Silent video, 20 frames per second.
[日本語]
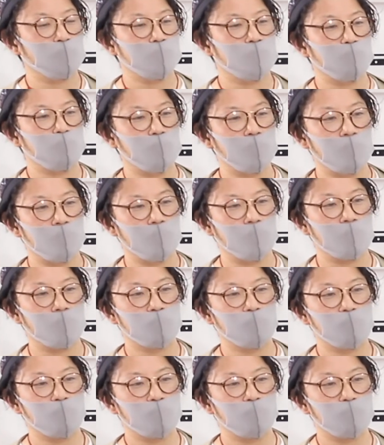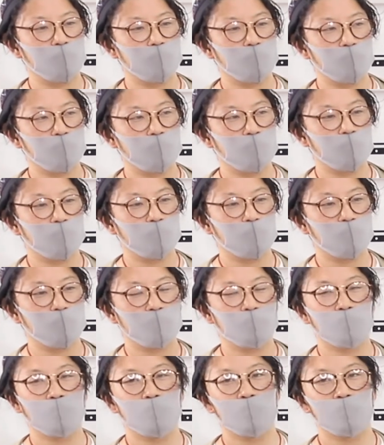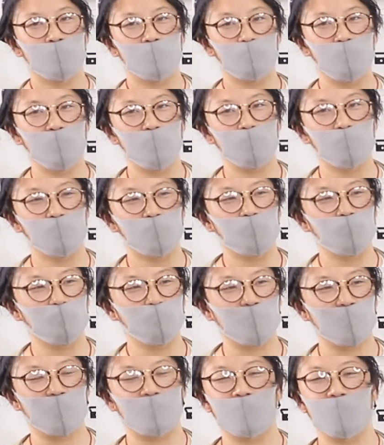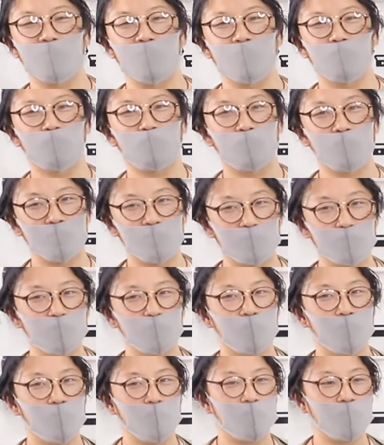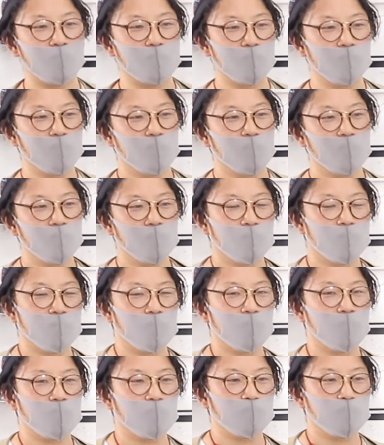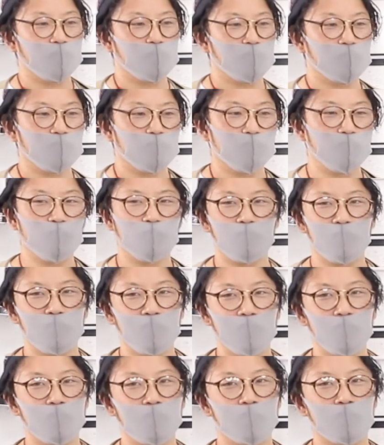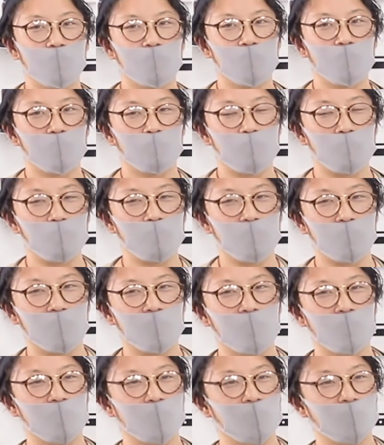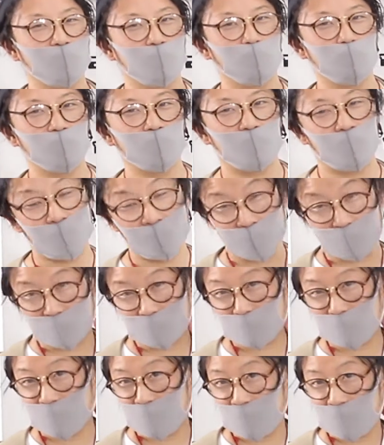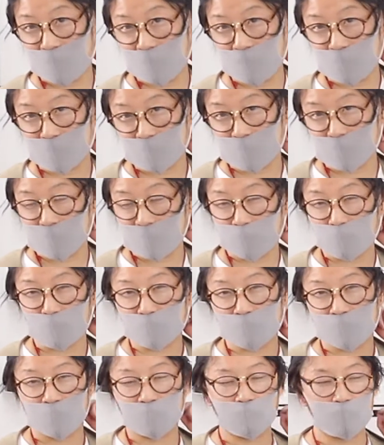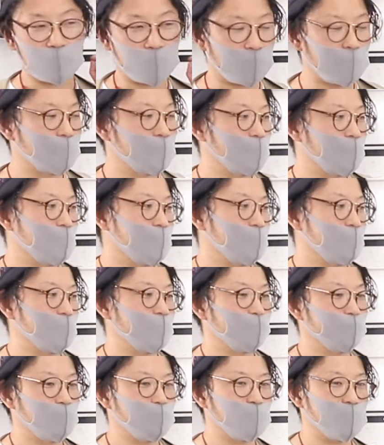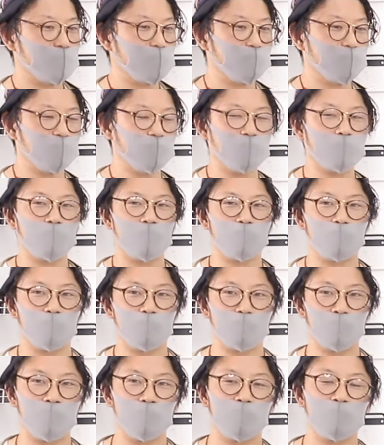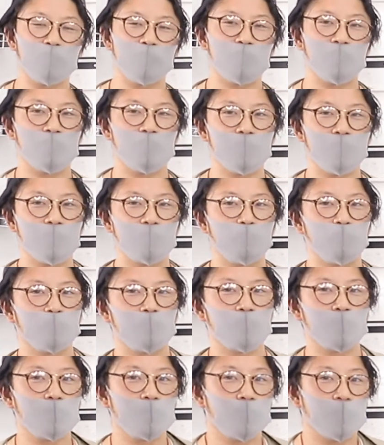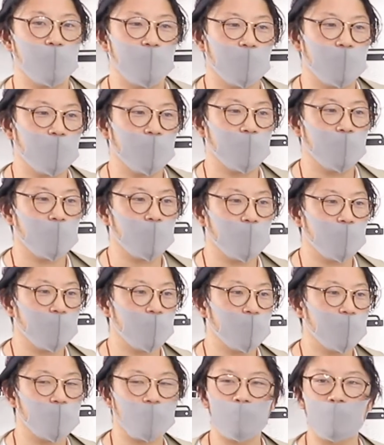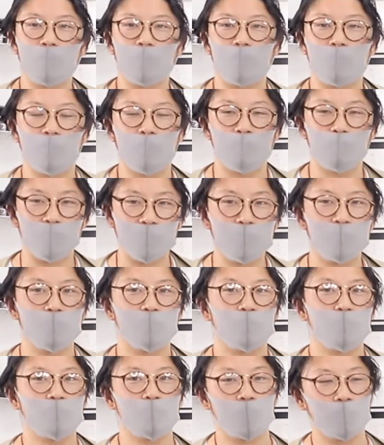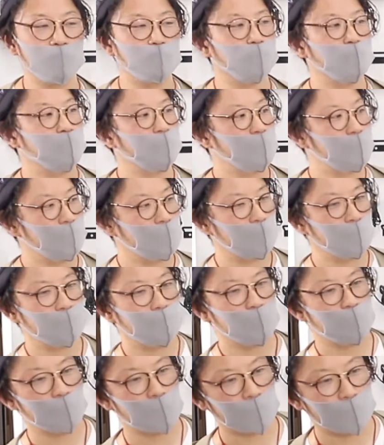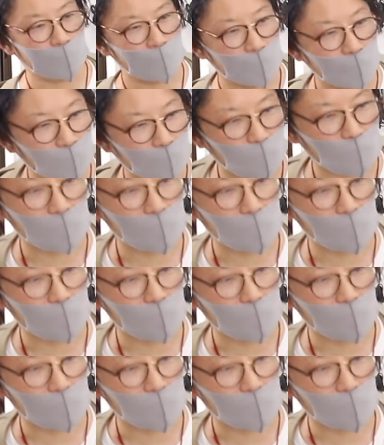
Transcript: やっぱり、あのー、スピード勝負だったりとかするんであの本当にね、えー、パパって切らないともう長く座ってられないですからねお子さんとかなので、まあ、そういう時はこのブランド3セニングを使って、えー、やっていきますはいではやっていきたいと